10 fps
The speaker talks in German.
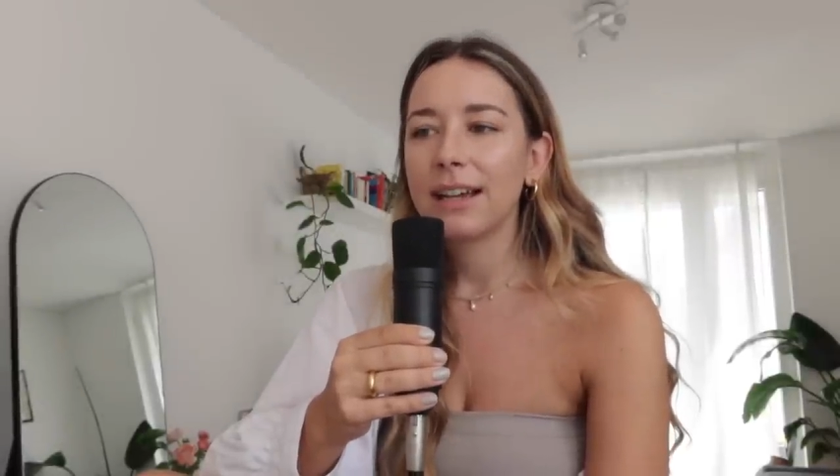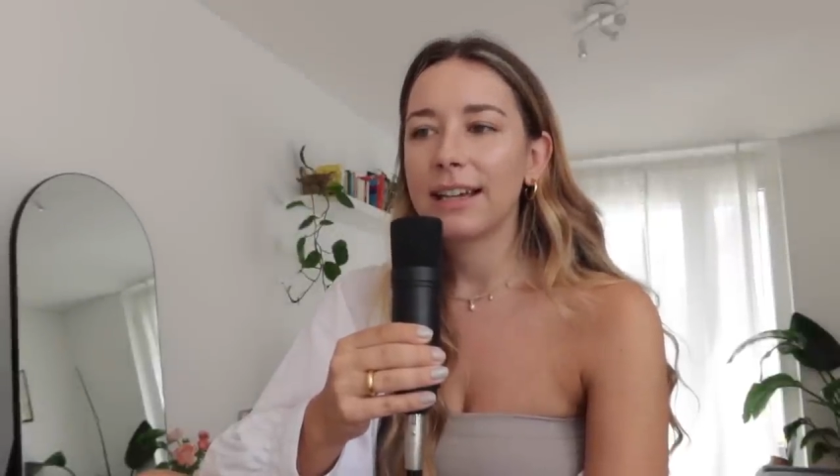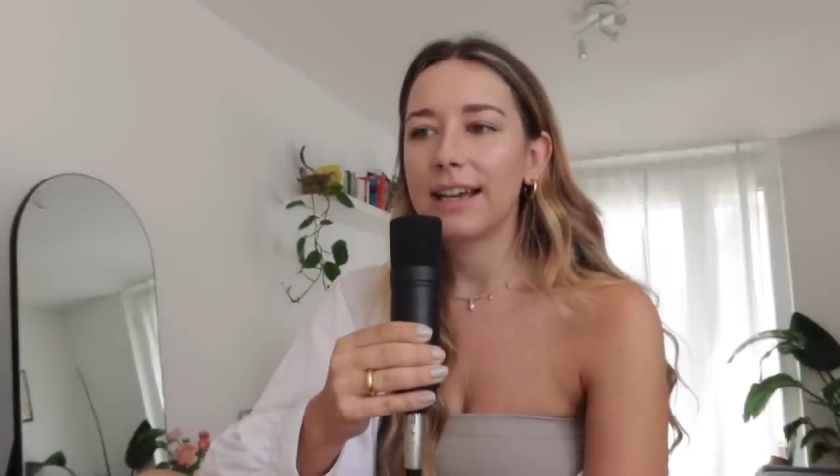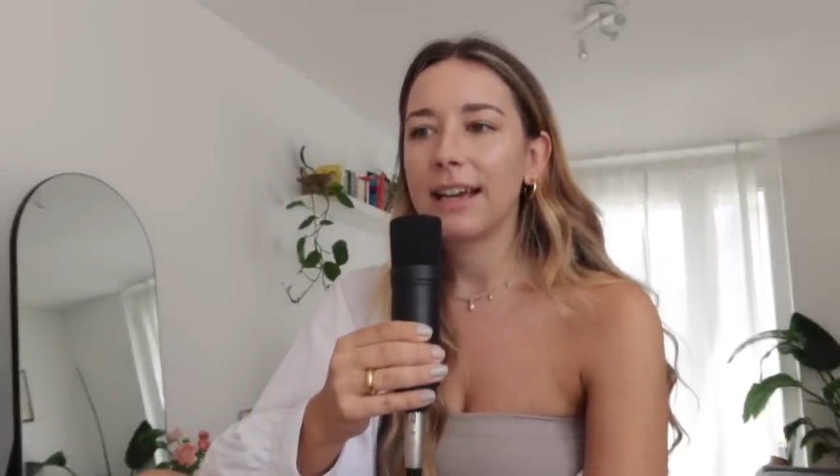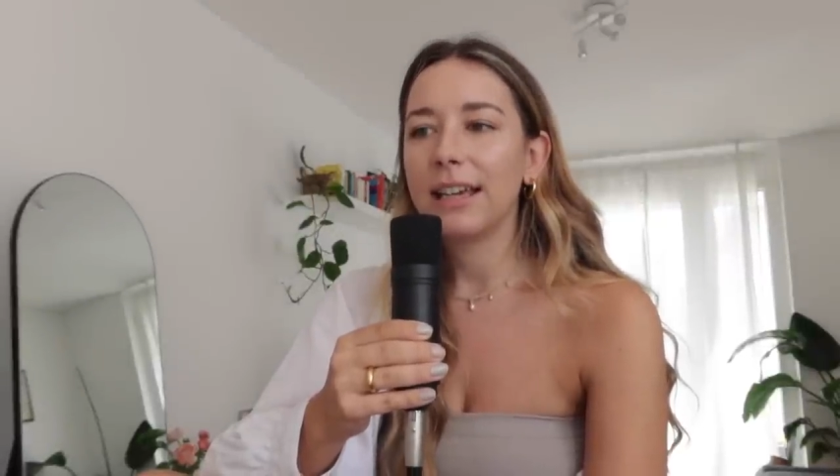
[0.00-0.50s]

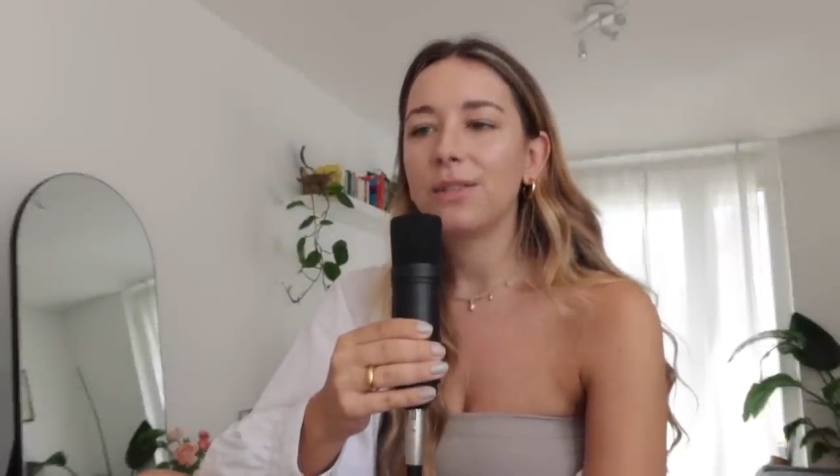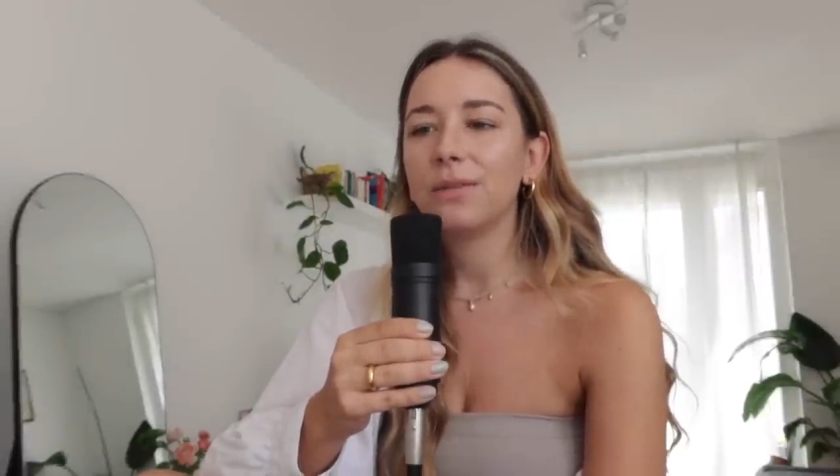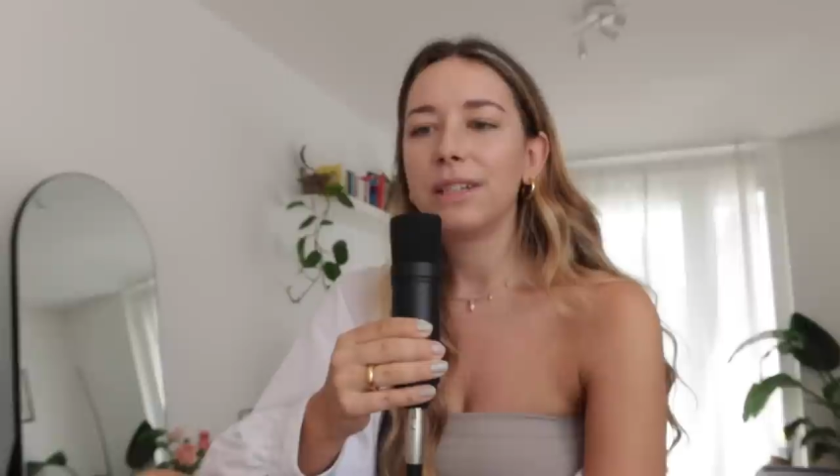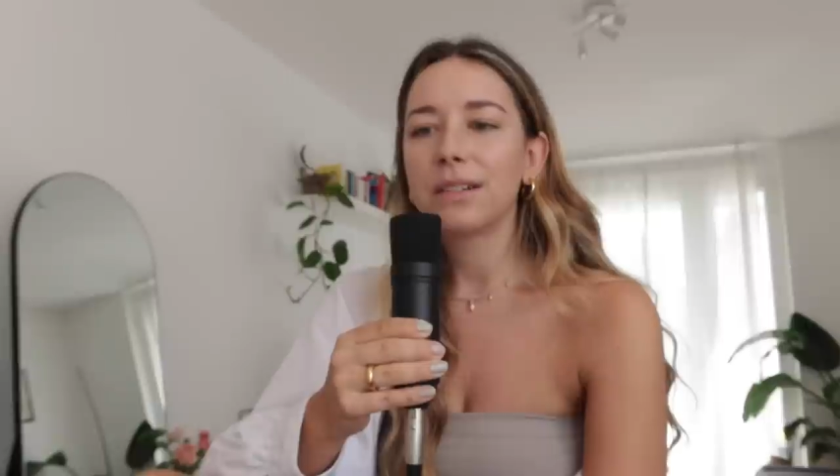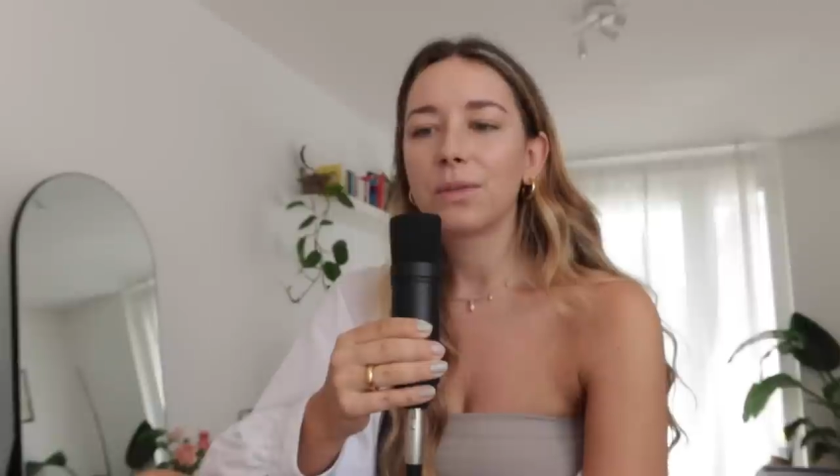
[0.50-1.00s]
Klar, hin
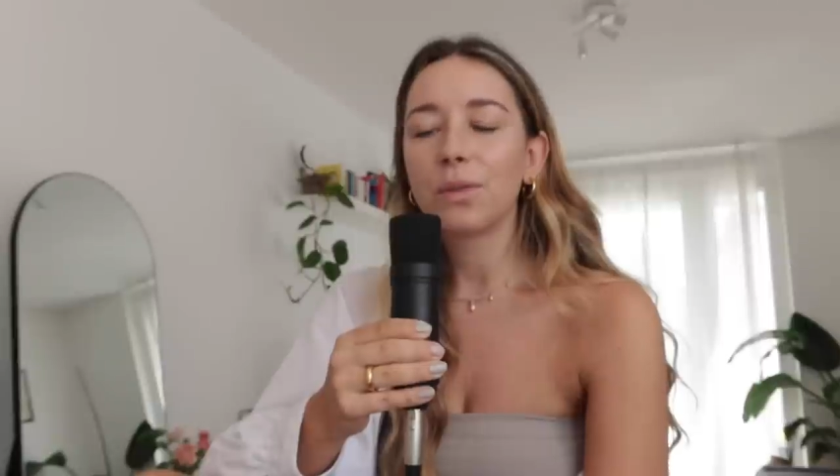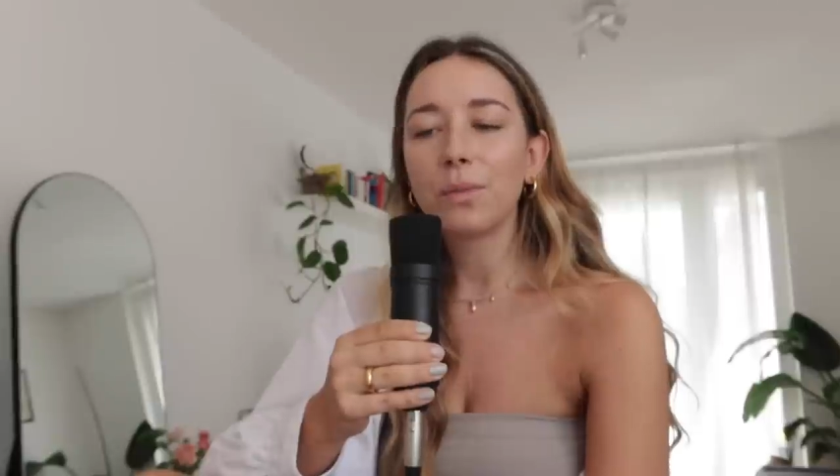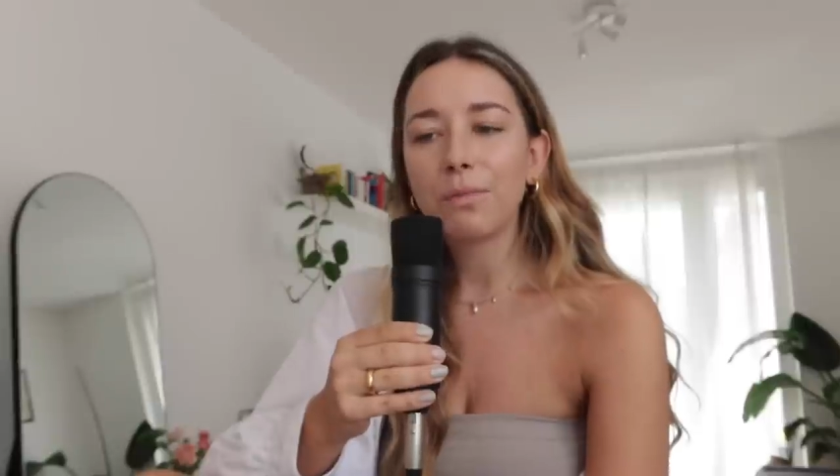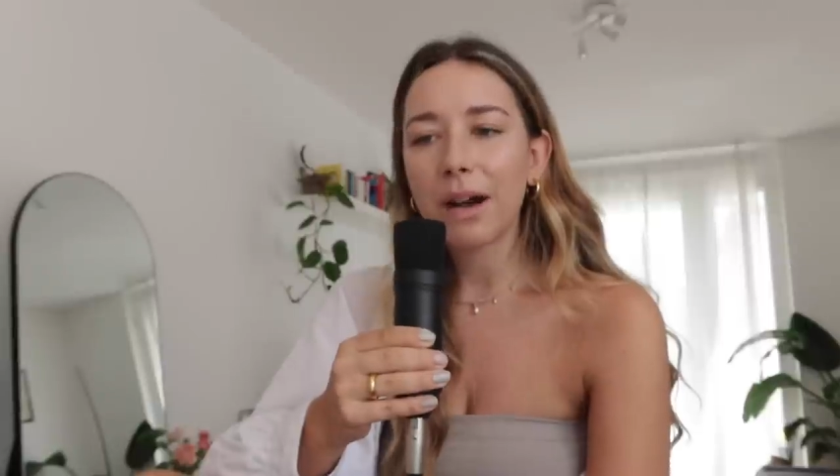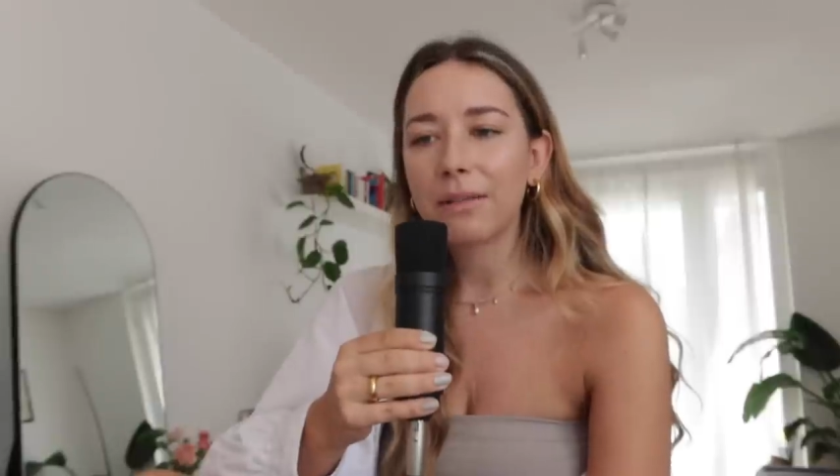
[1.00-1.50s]
und wieder so
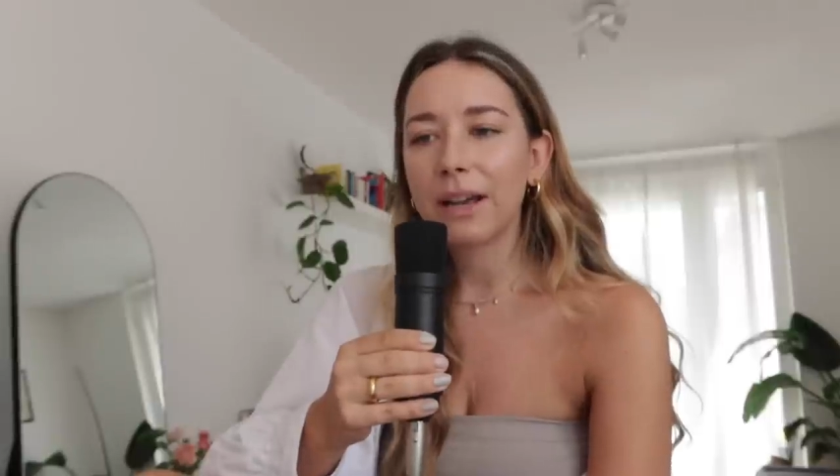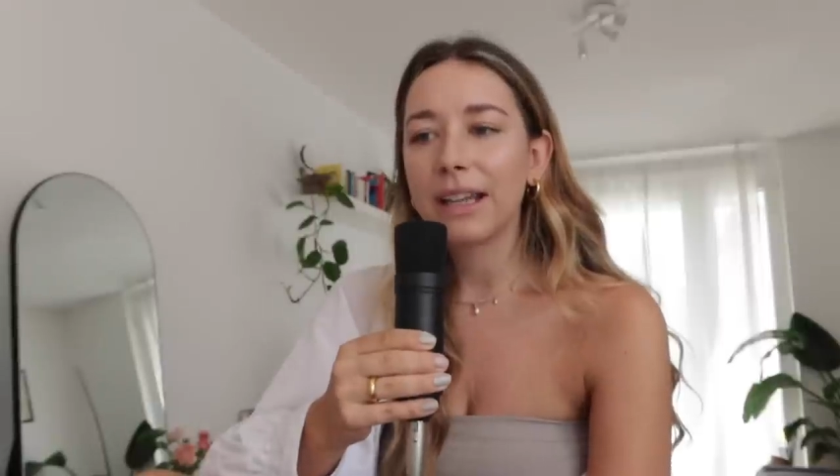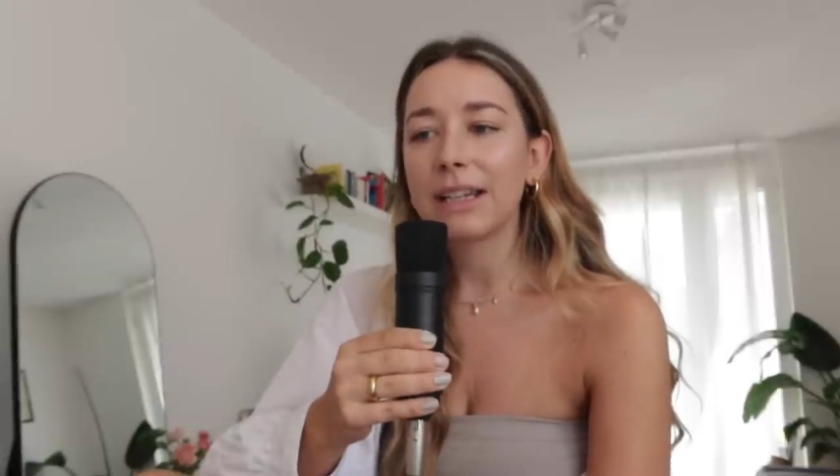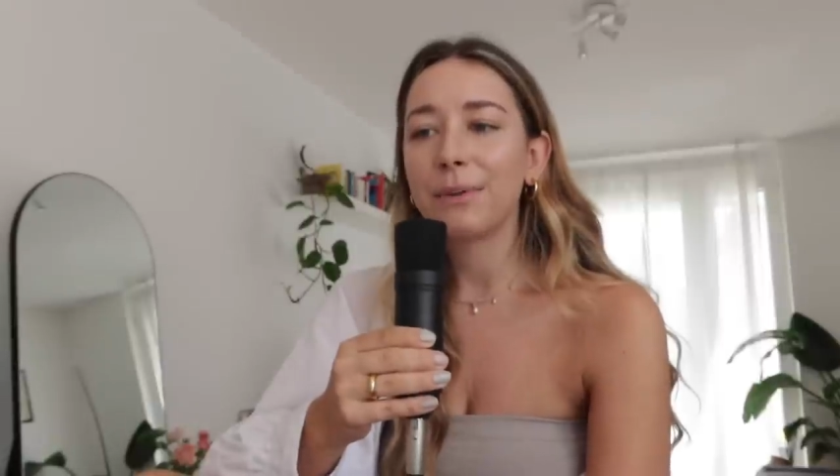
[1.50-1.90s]
Gruppenarbeiten,